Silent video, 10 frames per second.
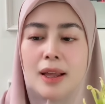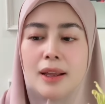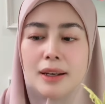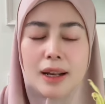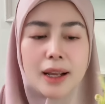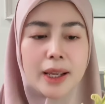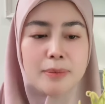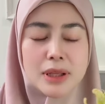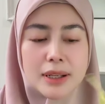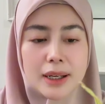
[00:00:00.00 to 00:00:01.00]
nah kayak
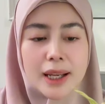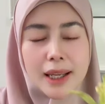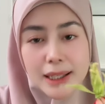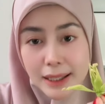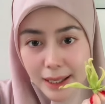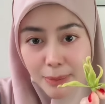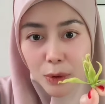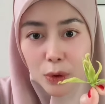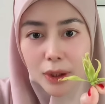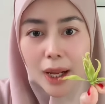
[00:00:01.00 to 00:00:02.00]
misalnya ini
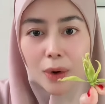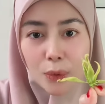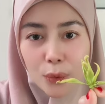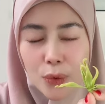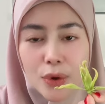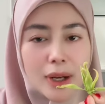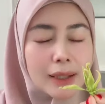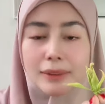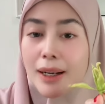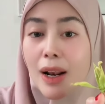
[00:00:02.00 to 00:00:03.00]
menurut aku
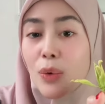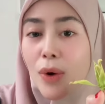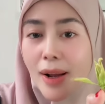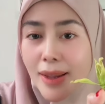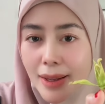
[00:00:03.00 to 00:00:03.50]
nggak terlalu wangi